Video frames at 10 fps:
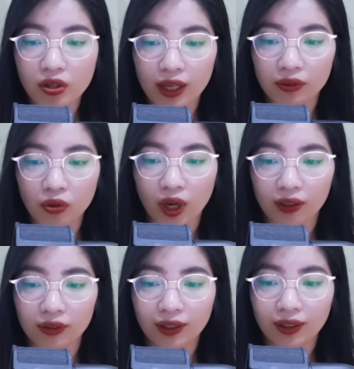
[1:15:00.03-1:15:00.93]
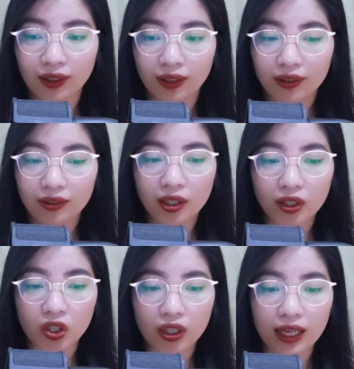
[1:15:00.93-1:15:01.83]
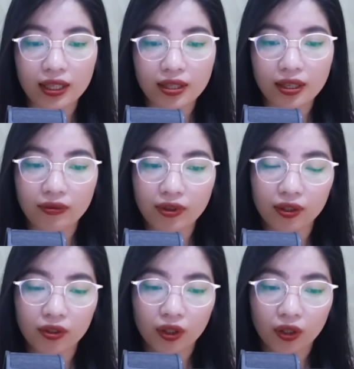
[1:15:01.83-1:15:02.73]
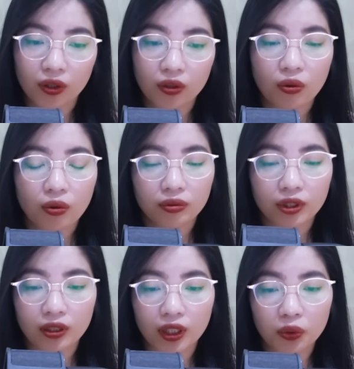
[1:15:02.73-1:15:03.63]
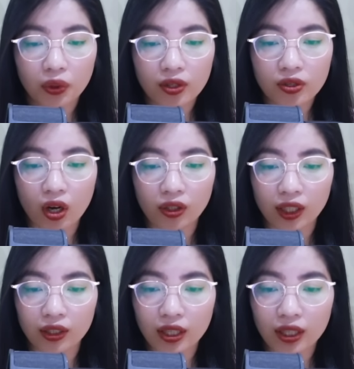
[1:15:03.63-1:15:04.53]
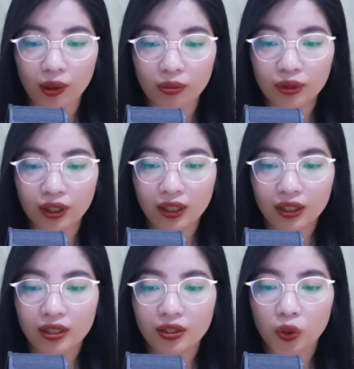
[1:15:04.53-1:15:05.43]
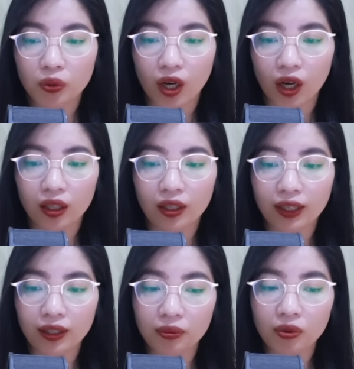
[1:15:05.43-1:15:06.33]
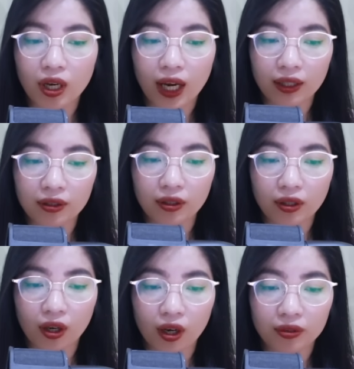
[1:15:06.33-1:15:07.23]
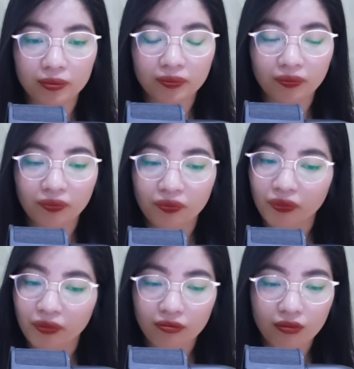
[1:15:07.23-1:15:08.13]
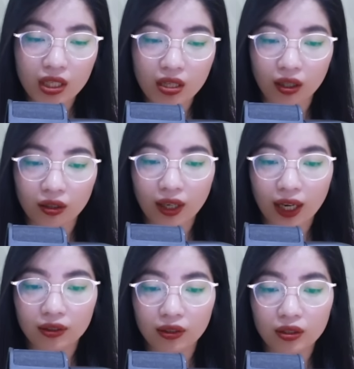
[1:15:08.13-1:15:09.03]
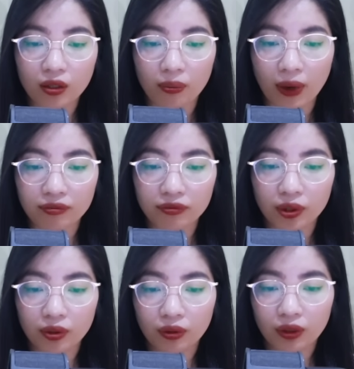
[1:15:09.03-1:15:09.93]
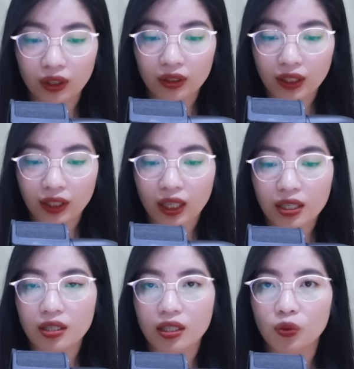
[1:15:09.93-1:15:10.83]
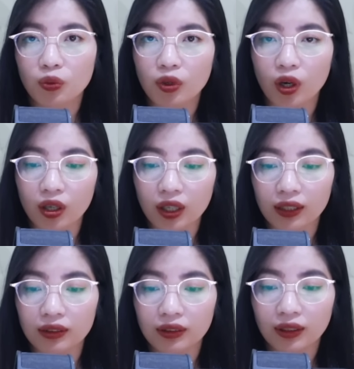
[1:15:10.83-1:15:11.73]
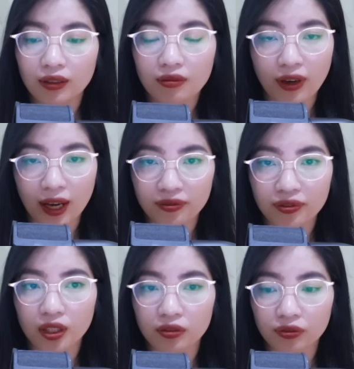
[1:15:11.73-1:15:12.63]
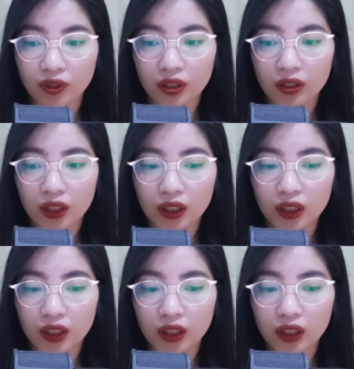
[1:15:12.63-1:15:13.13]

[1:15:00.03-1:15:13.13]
cho an toàn. Thời còn là sinh viên, cô cũng từng đi thuê trọ để đi học, nhưng lúc đó lại không có hai đứa con. Bây giờ có hai đứa nhỏ bám víu nên cái gì cũng khó khăn và phiền phức.